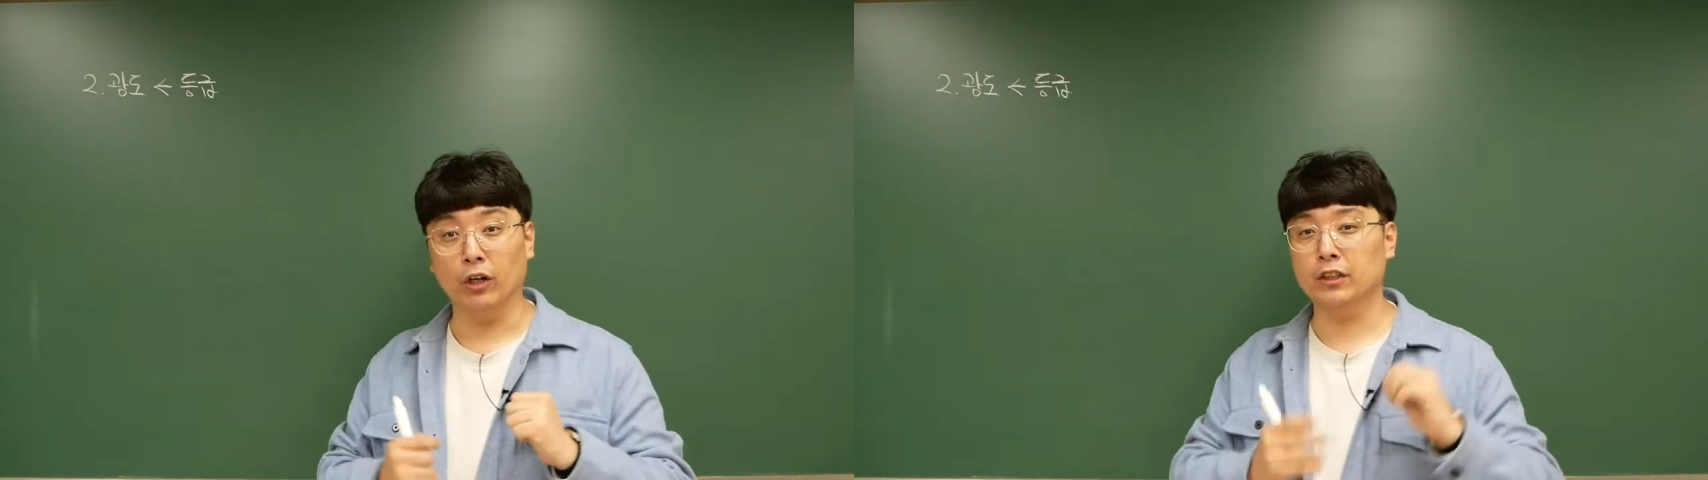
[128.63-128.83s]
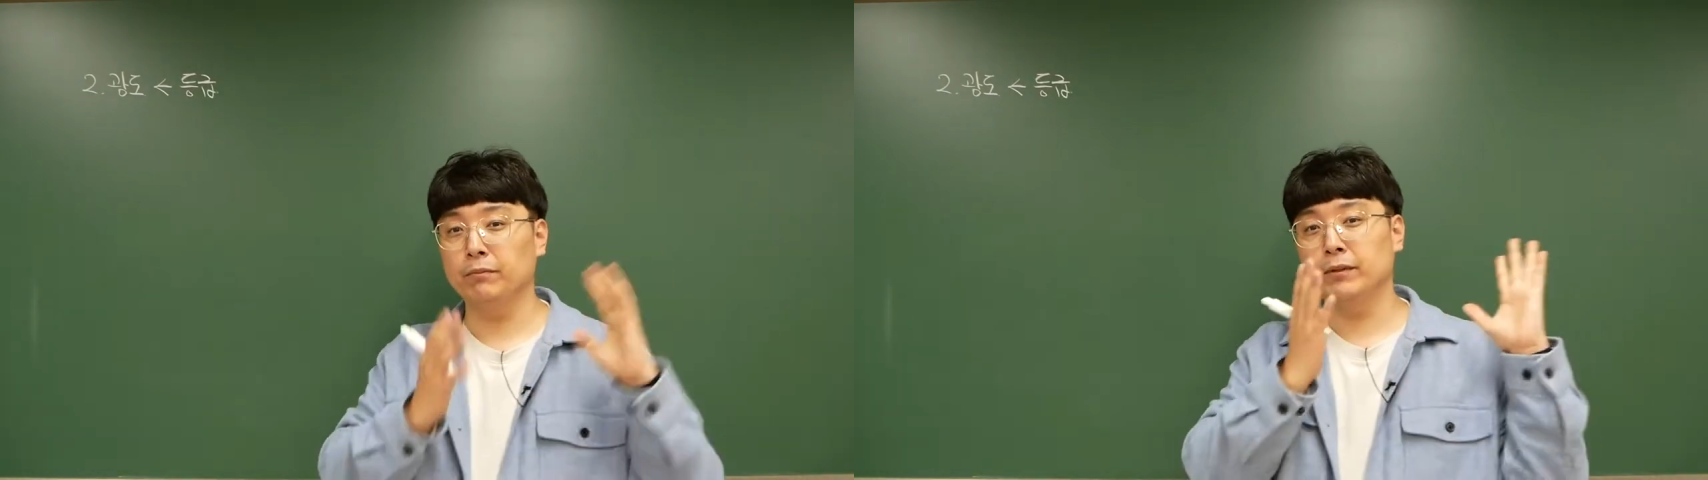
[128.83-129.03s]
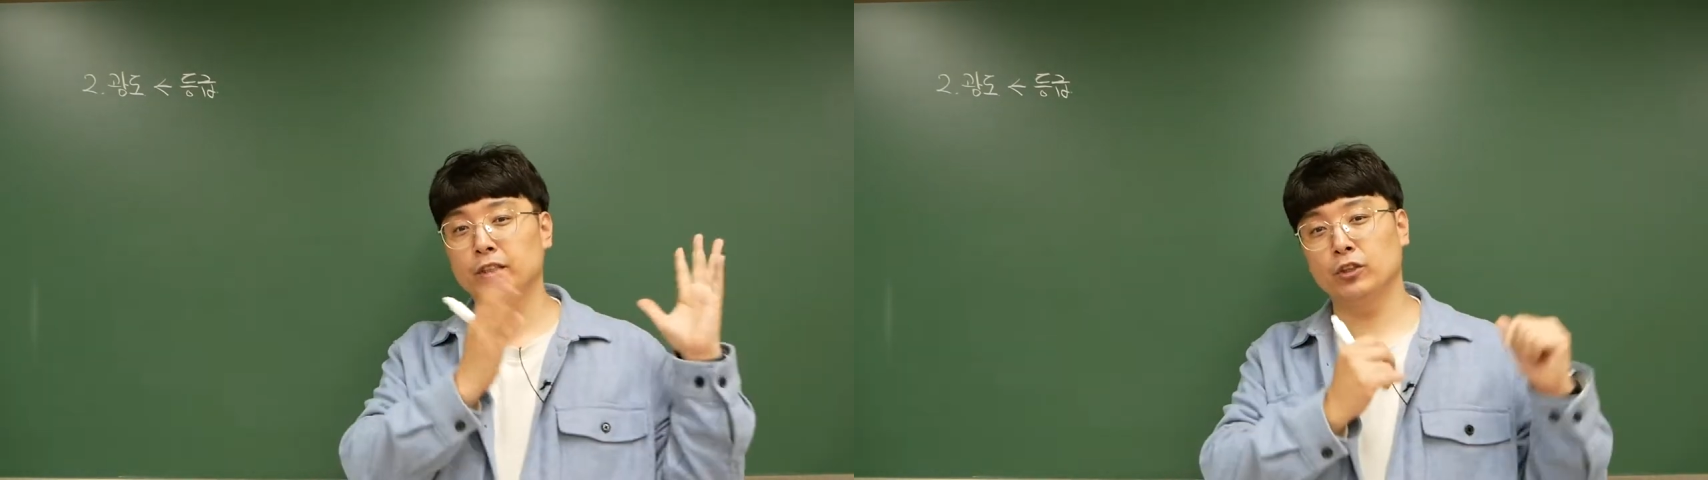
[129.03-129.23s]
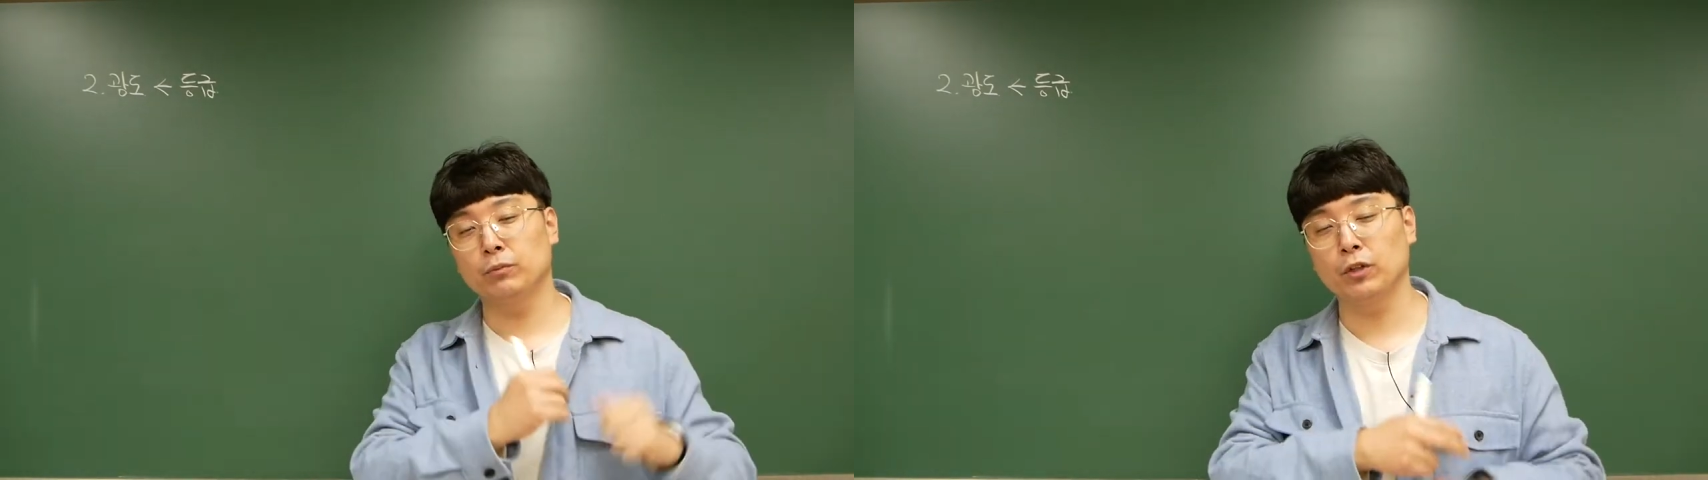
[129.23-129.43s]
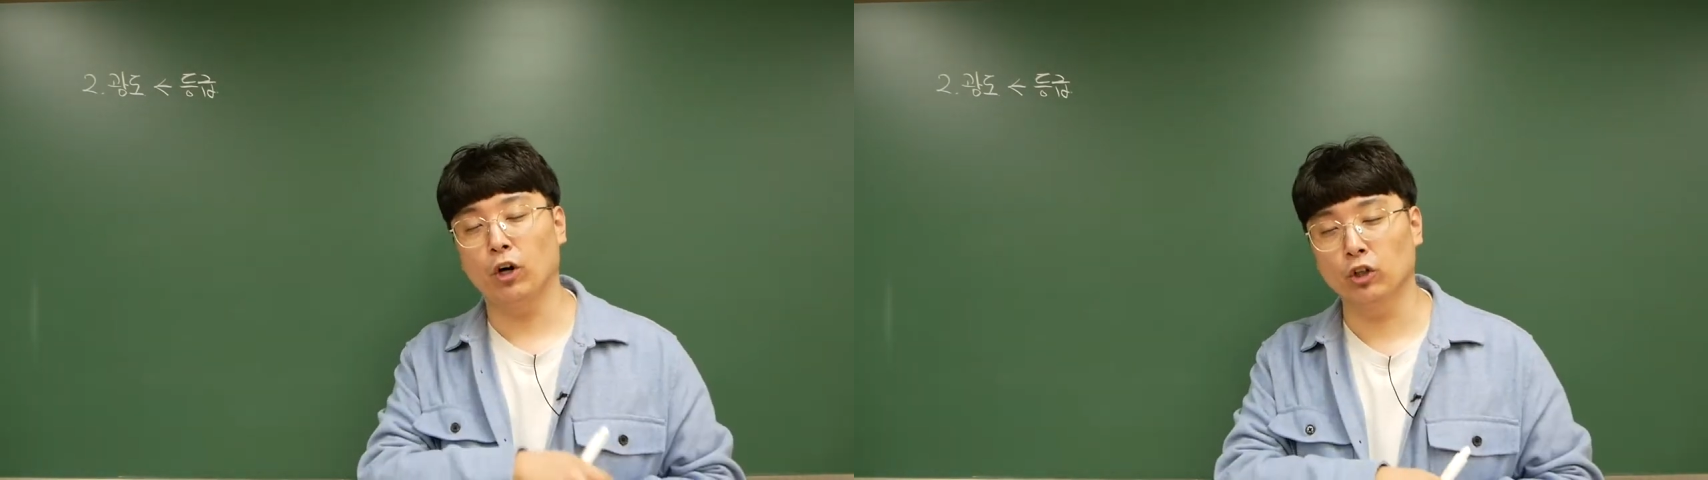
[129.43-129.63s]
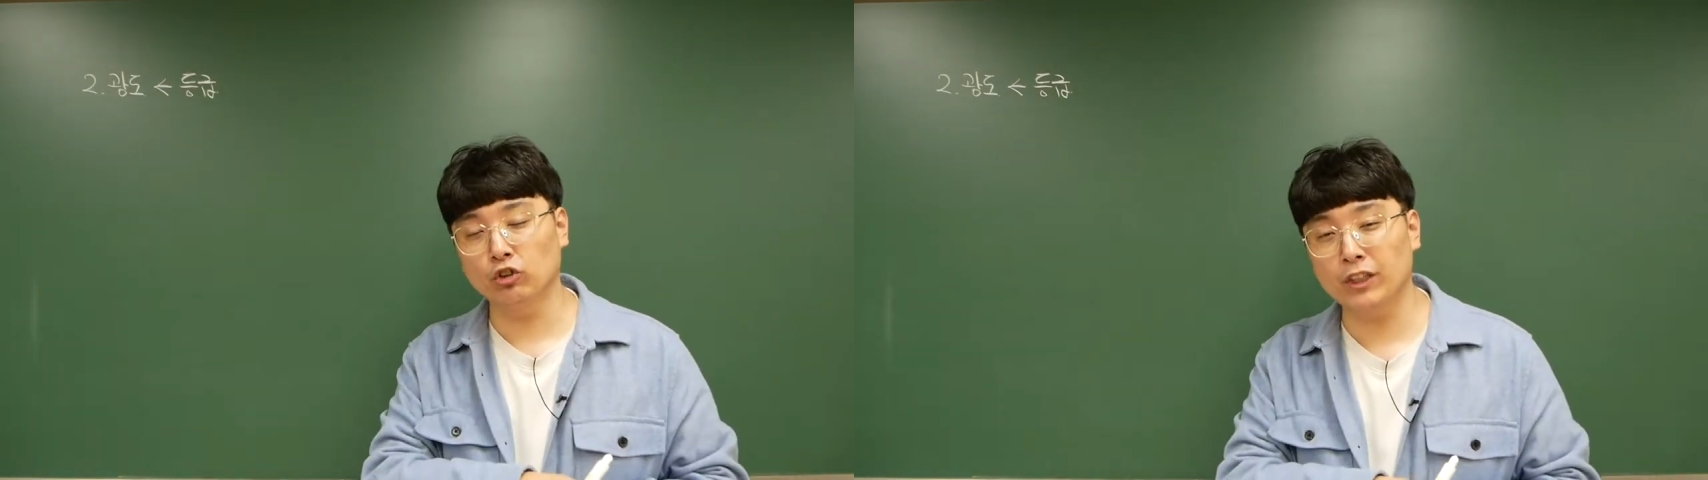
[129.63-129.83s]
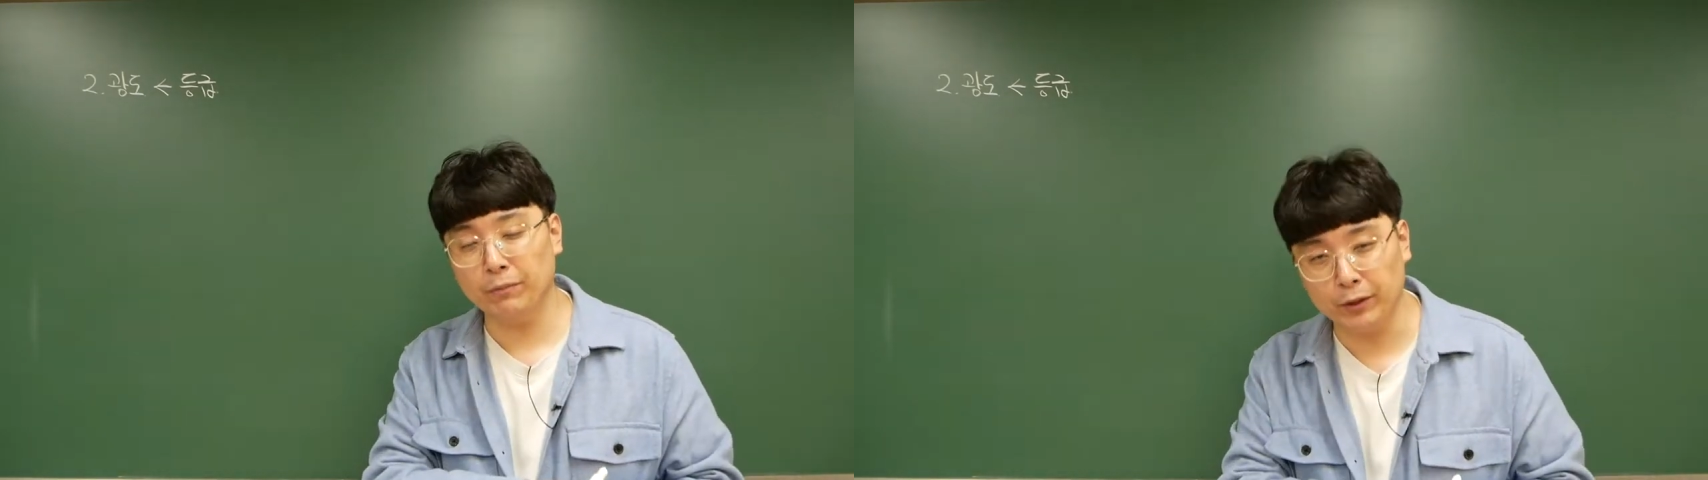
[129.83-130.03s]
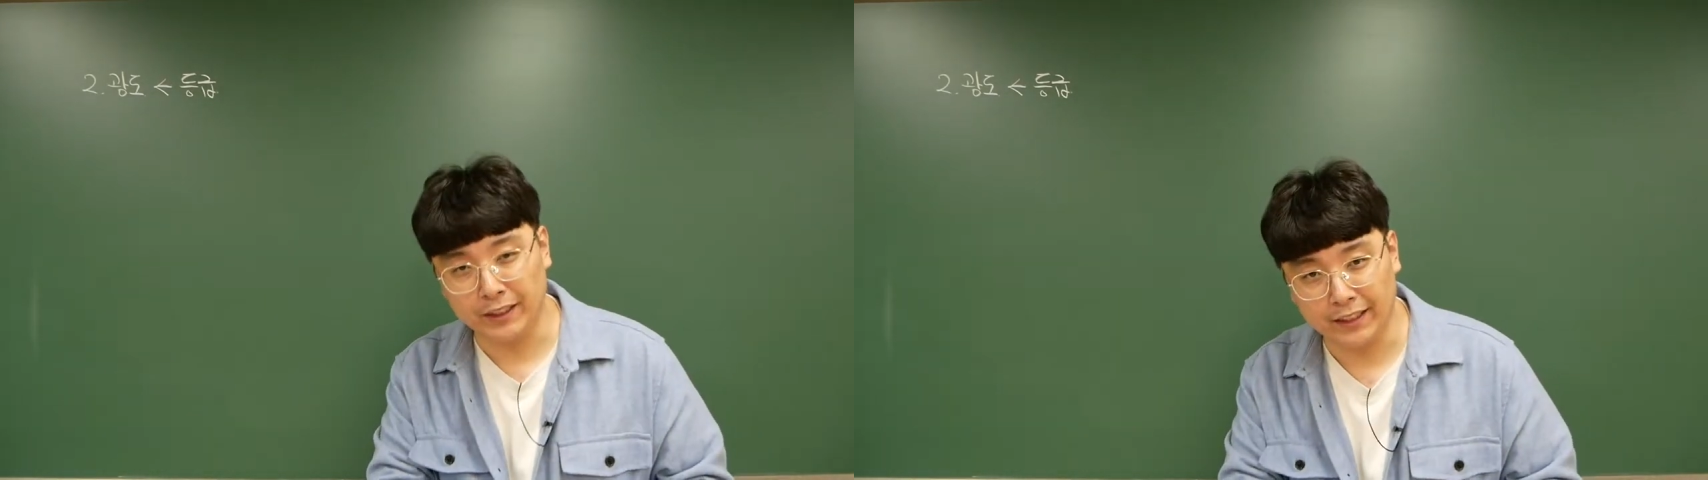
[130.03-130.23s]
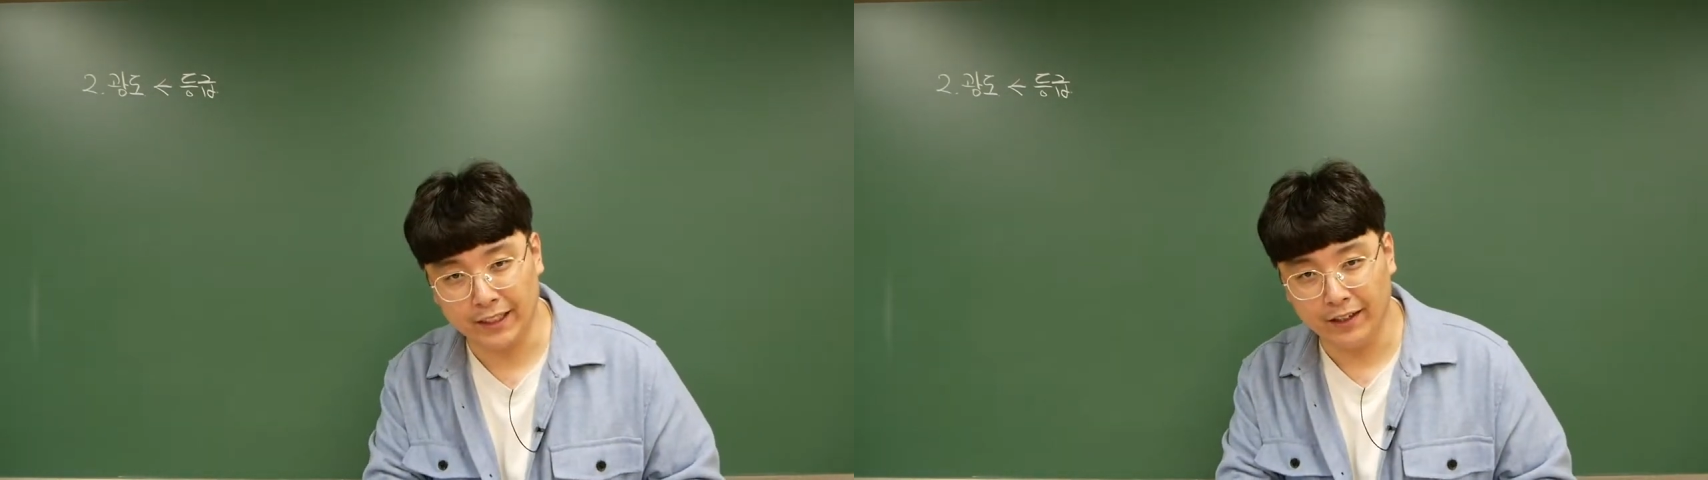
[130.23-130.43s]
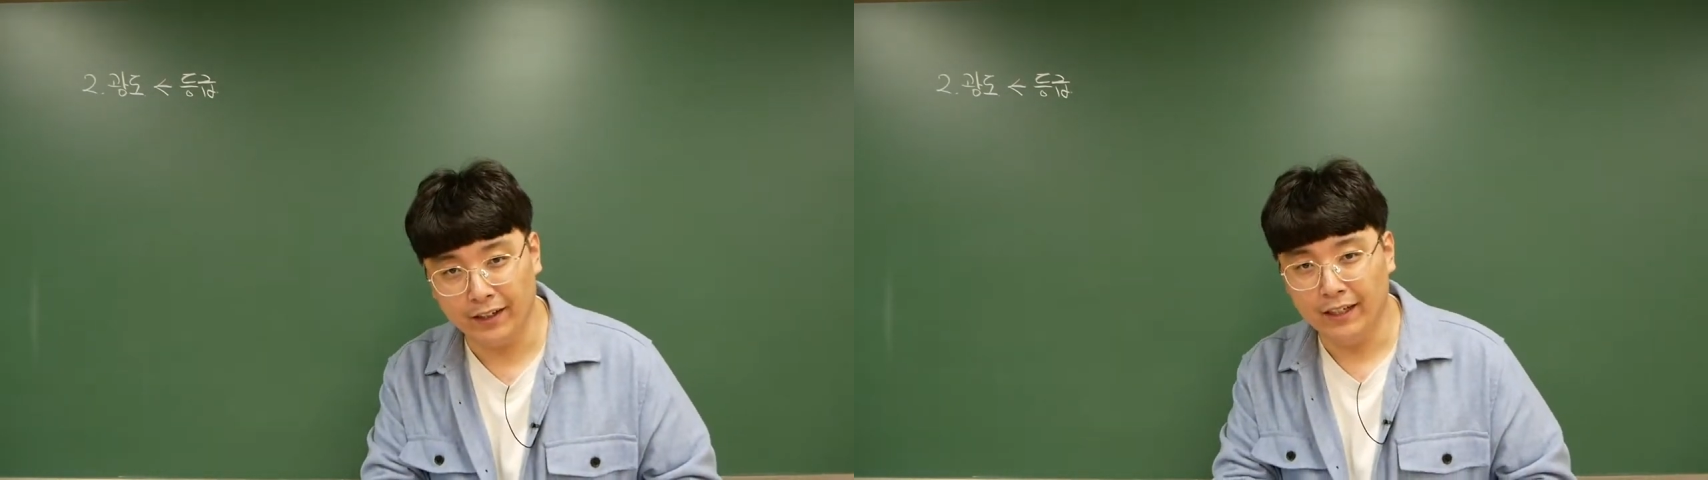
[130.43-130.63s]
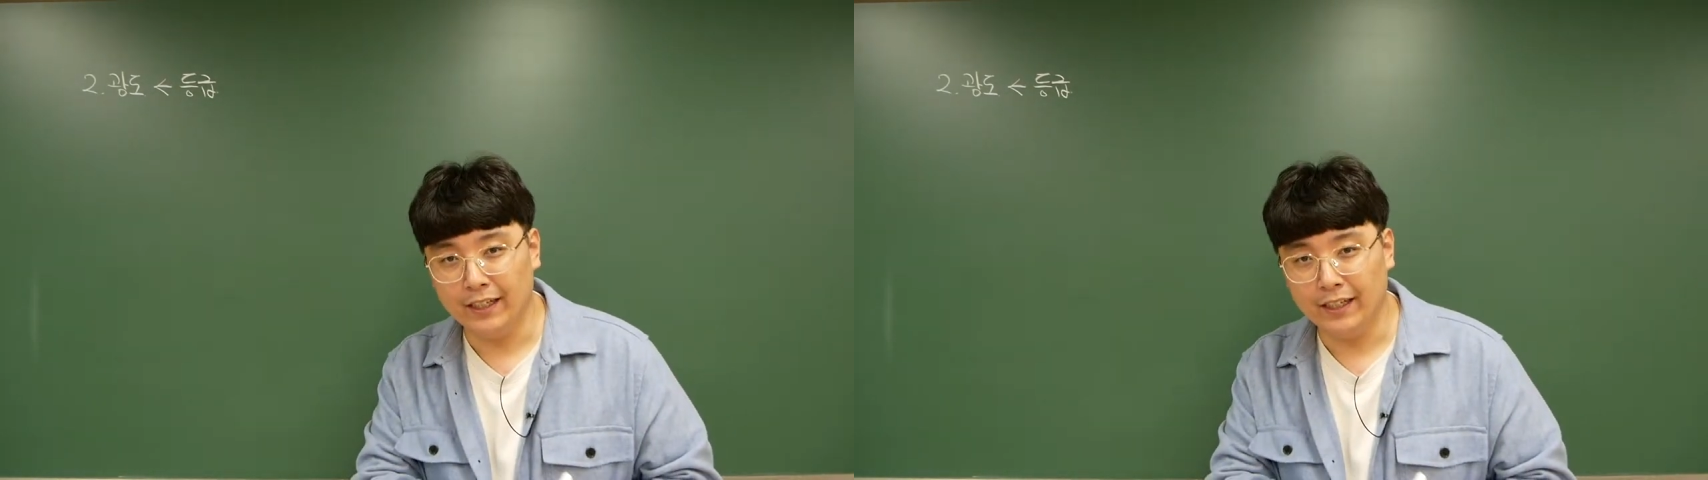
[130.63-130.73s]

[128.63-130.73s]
어떤 별들은 좀 더 어둡게 보이잖아요.